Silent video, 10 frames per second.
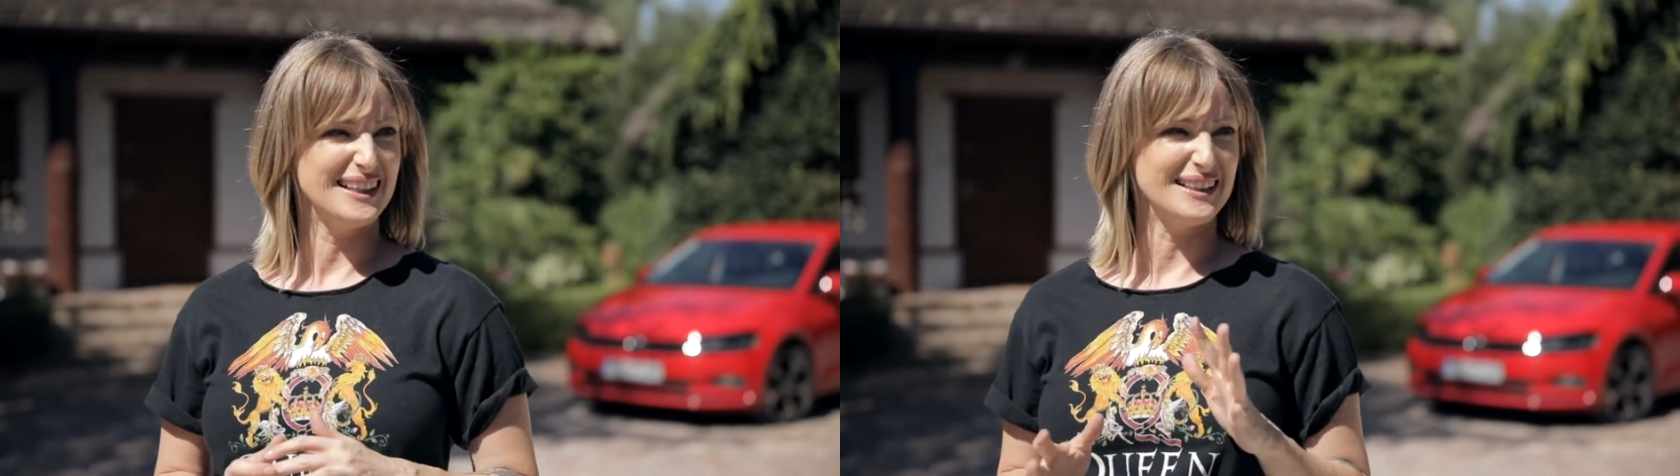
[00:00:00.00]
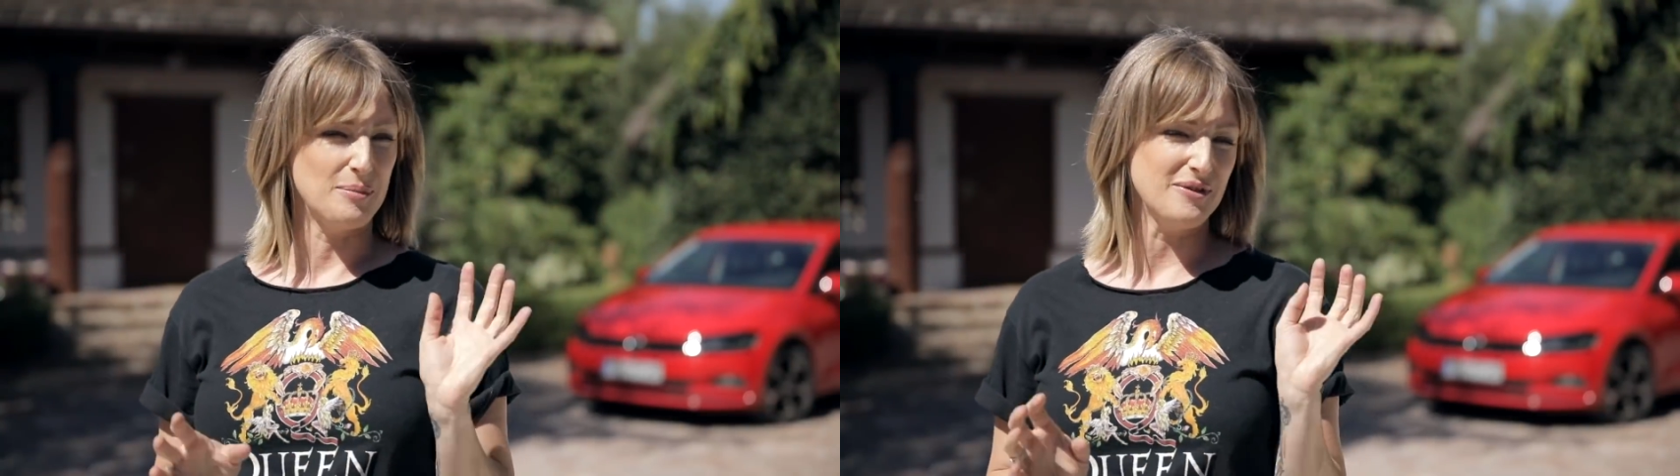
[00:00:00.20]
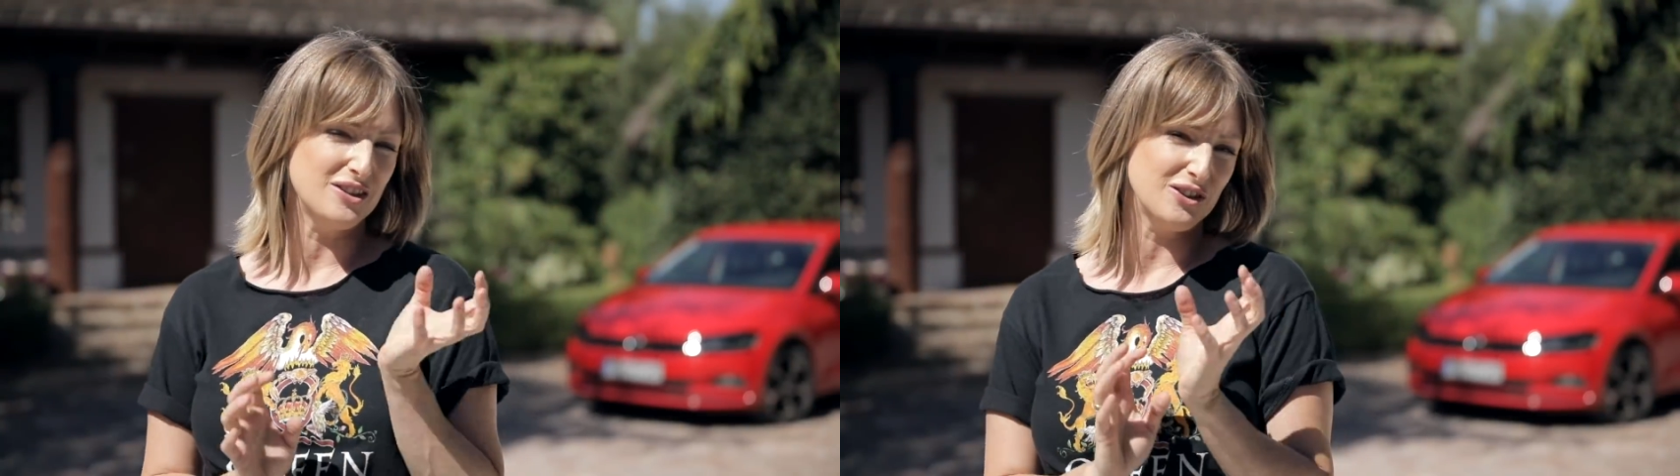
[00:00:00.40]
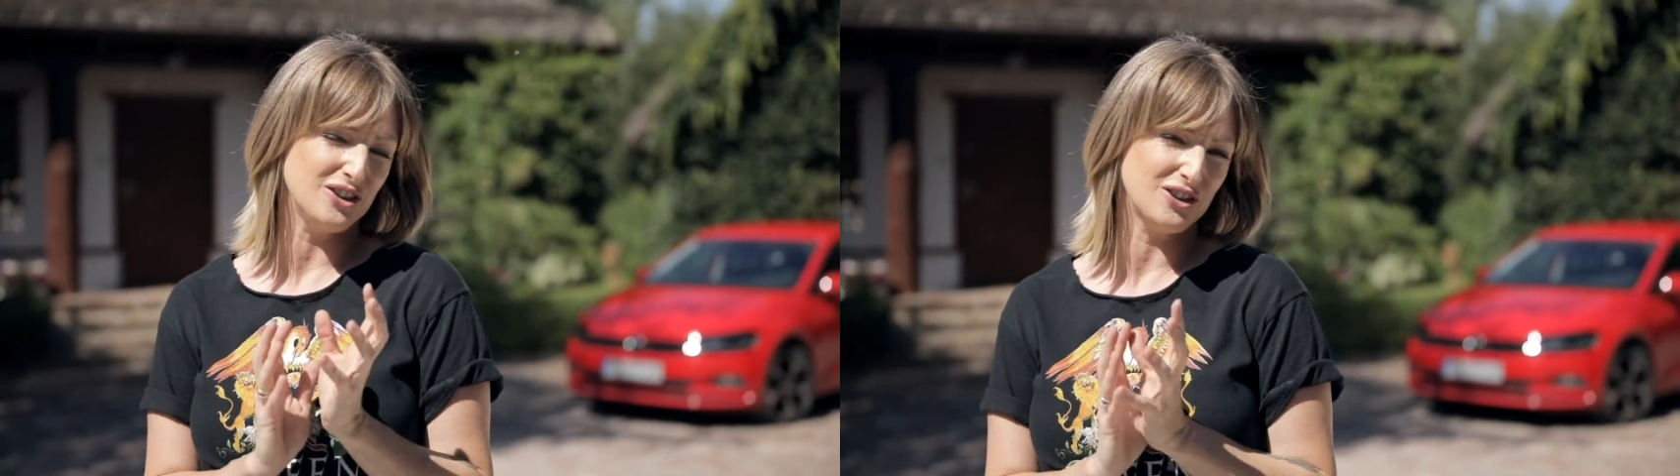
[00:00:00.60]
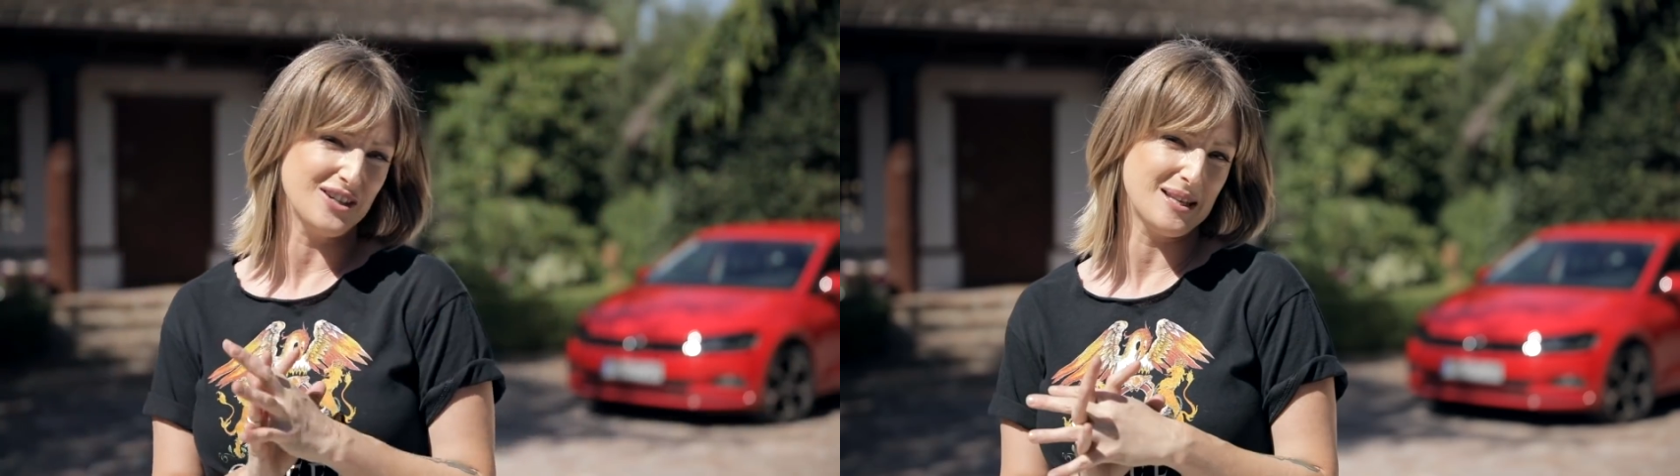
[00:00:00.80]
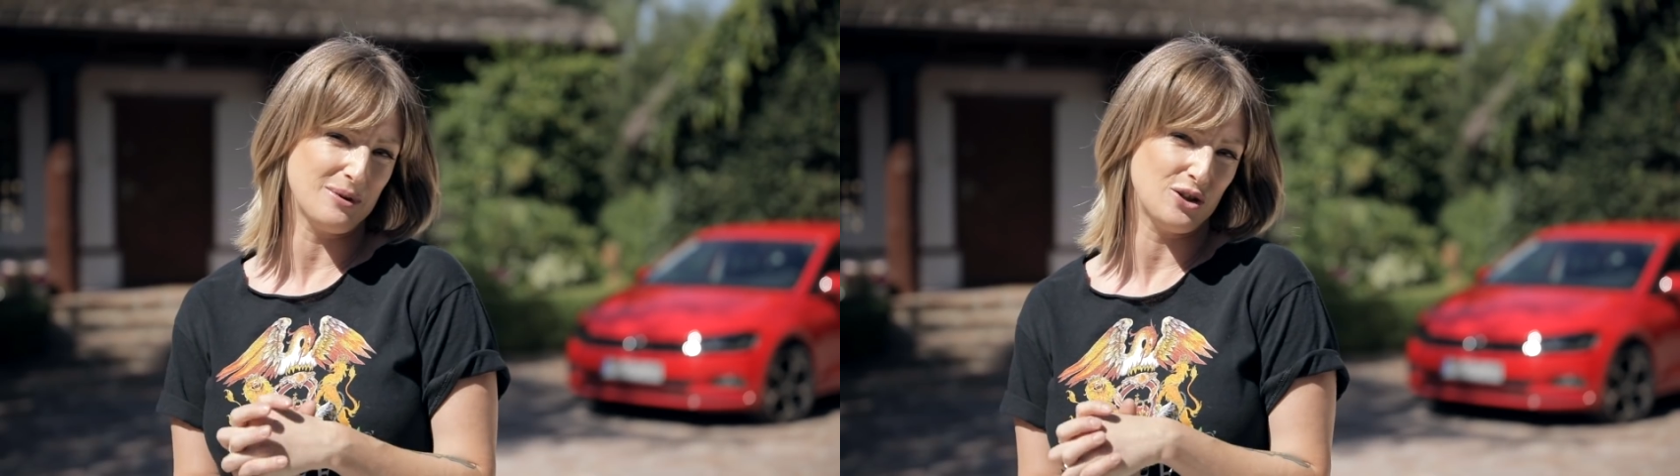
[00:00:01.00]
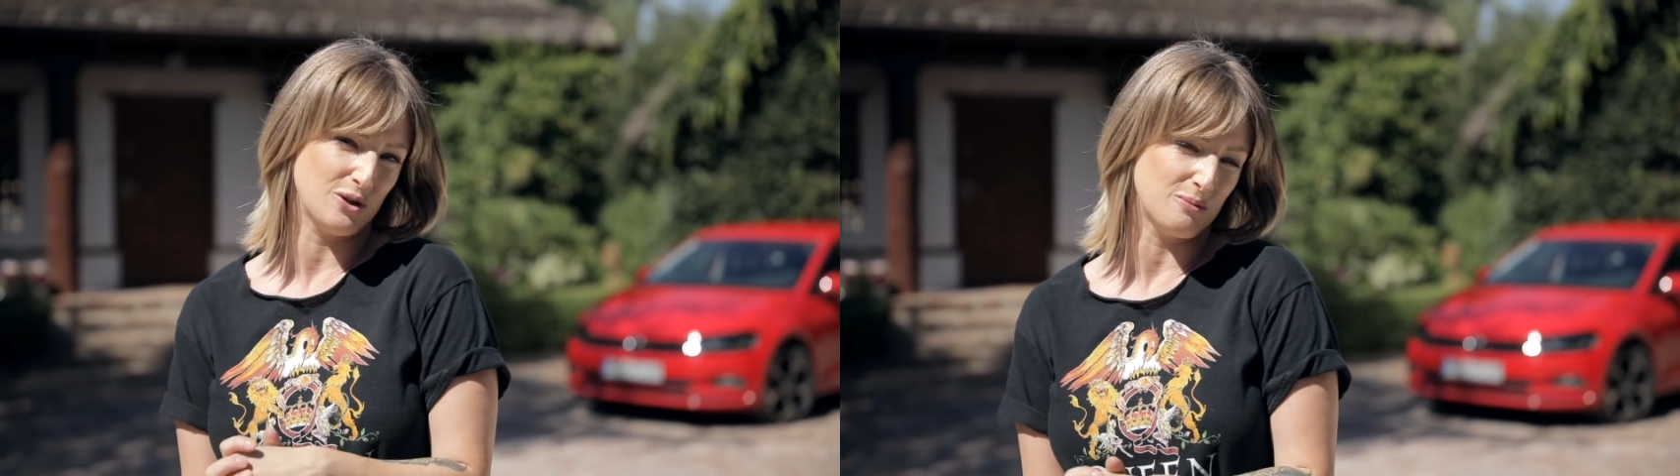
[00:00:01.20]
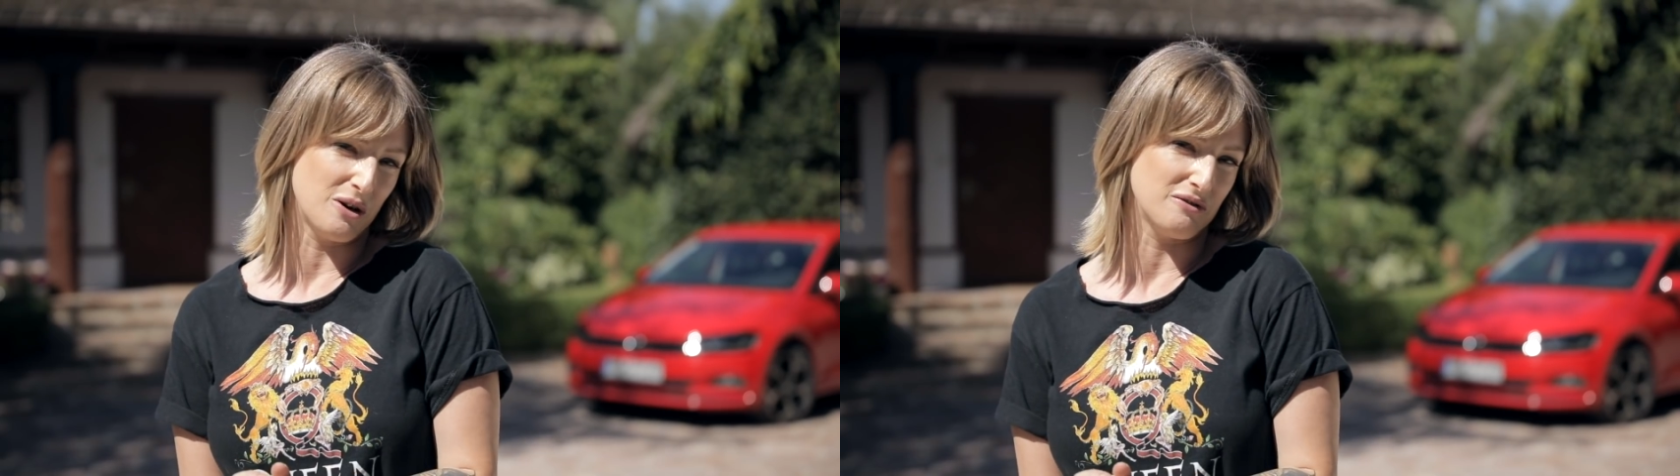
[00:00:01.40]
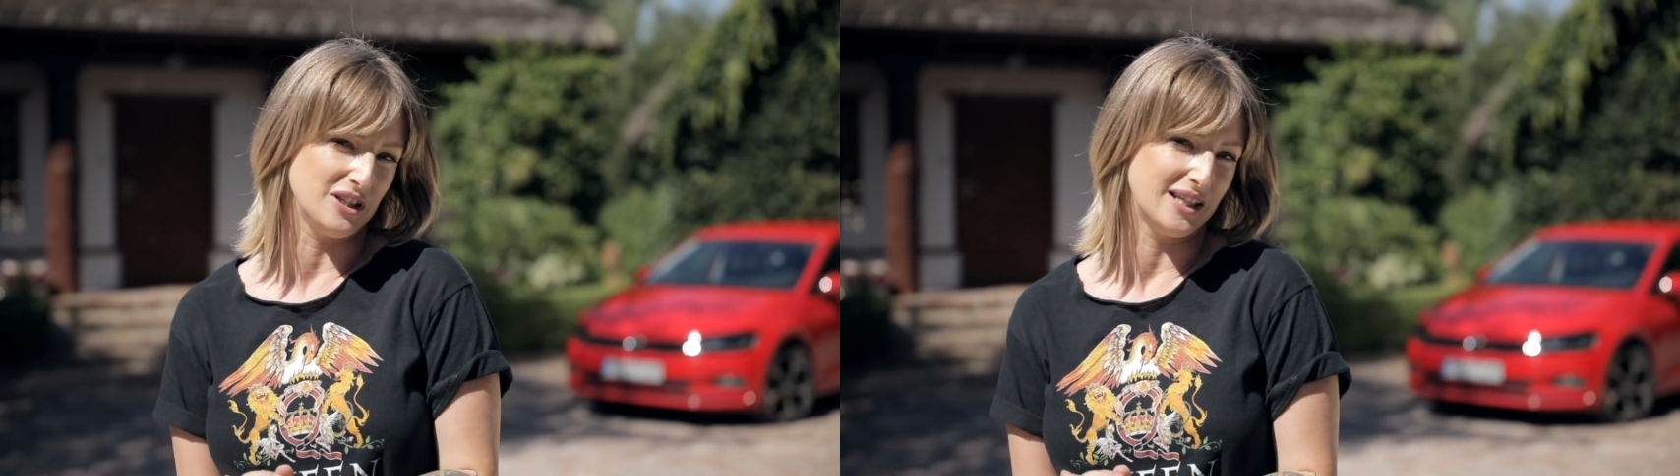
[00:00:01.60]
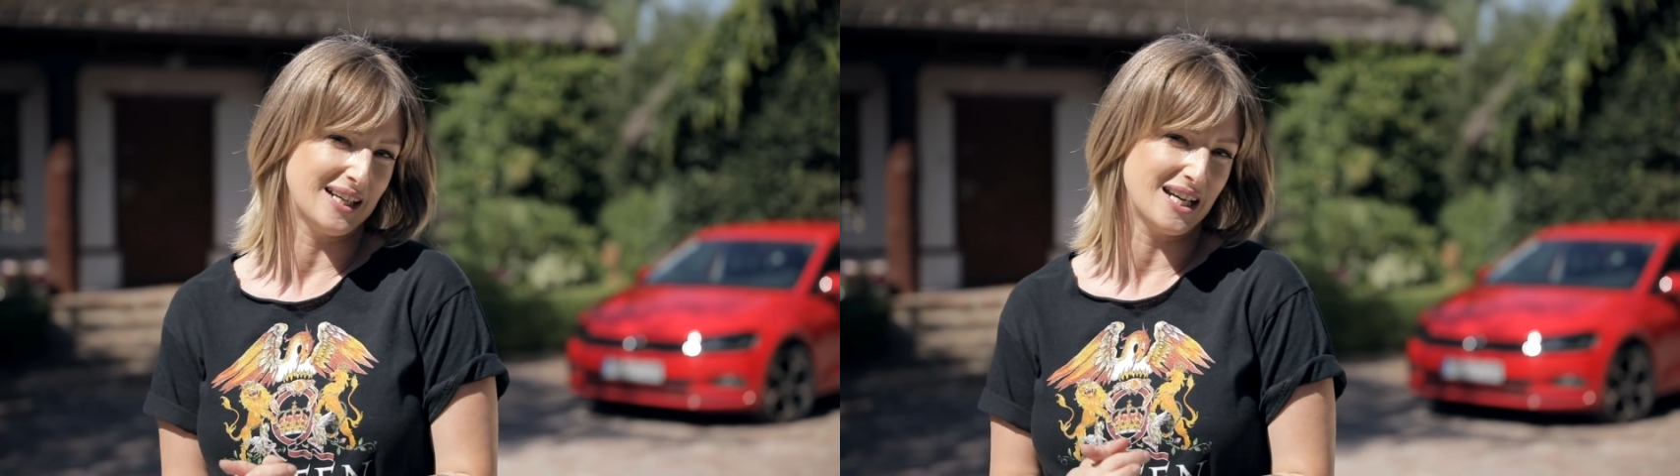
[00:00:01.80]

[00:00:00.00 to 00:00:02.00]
Tak naprawdę to nie do końca będzie domownik,